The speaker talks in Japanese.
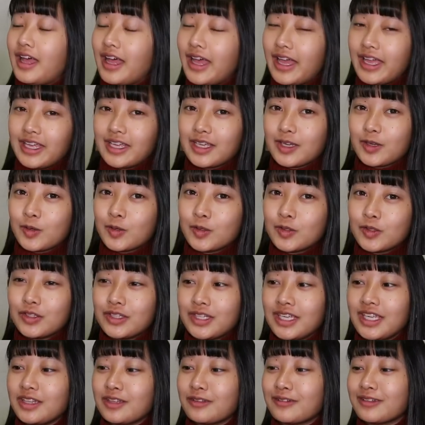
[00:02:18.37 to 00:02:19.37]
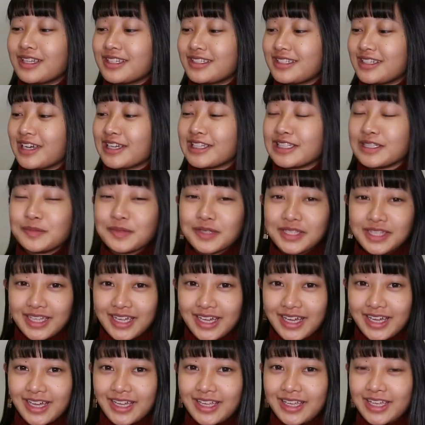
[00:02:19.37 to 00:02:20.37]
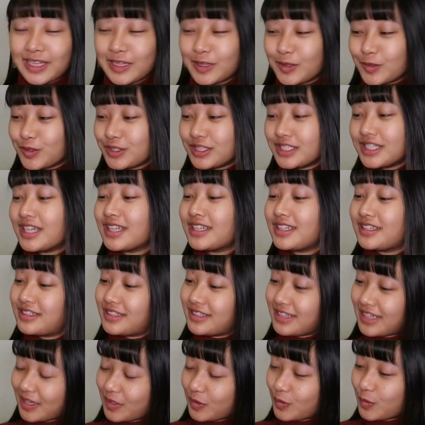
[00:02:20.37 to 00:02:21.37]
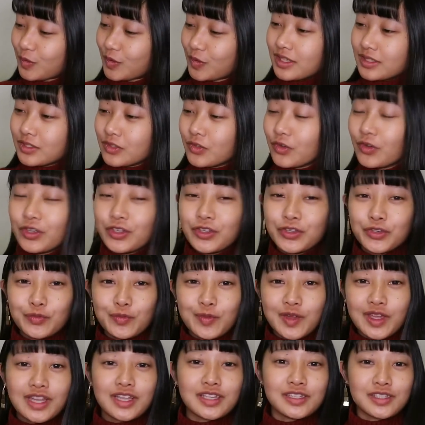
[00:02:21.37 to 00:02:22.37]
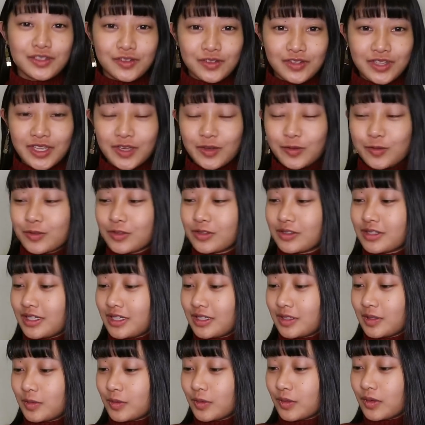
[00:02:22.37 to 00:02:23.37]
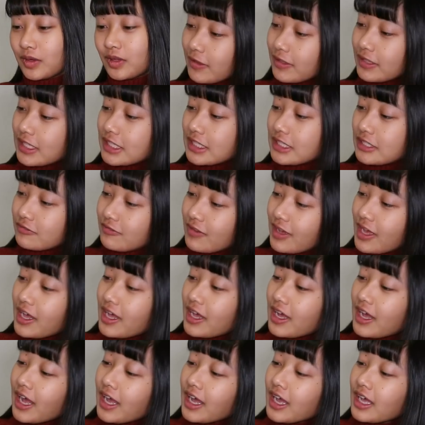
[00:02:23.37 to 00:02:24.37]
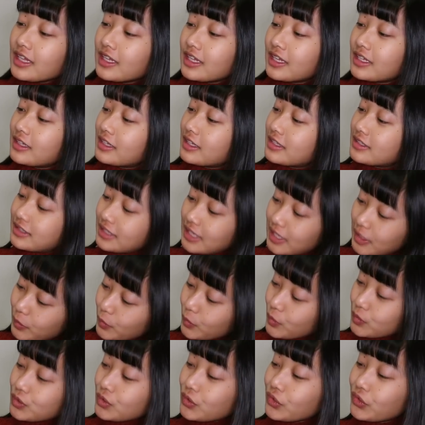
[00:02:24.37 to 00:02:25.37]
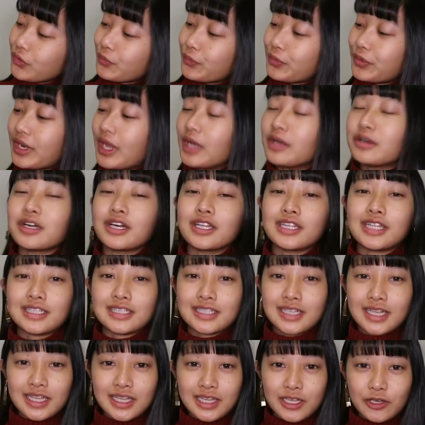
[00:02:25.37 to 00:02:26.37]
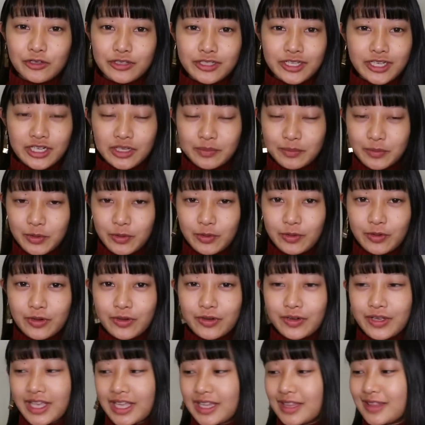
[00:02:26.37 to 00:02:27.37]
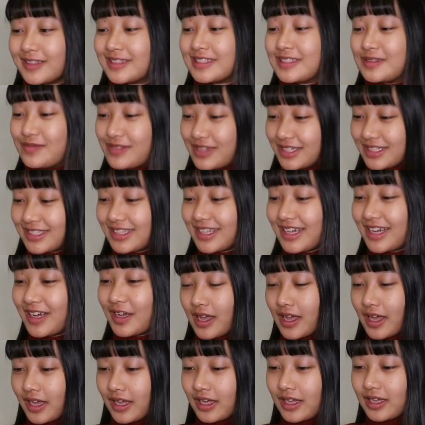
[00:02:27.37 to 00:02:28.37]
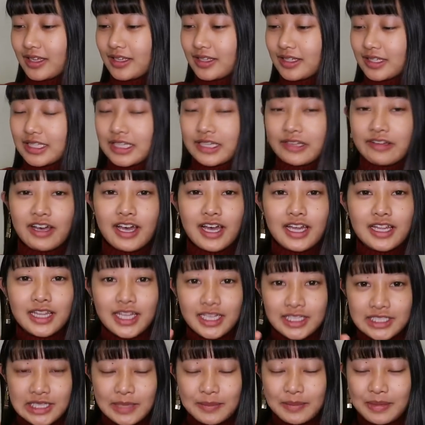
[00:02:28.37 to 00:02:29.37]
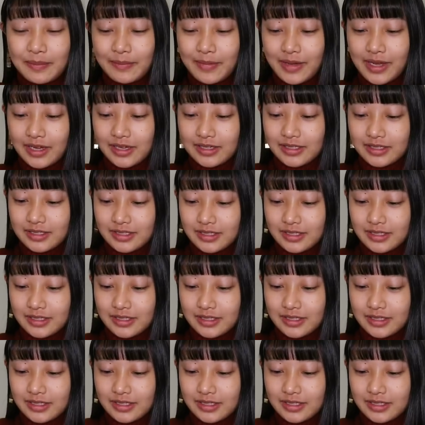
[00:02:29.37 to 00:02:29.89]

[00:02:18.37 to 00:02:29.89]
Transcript: はい、このティント私初めてゲットしたんですけど、すごい有名ですよね、このティント。で、私は赤なんですけど、ちょっとブラウンが足されたような色味をゲットしました。はい、では出してみます。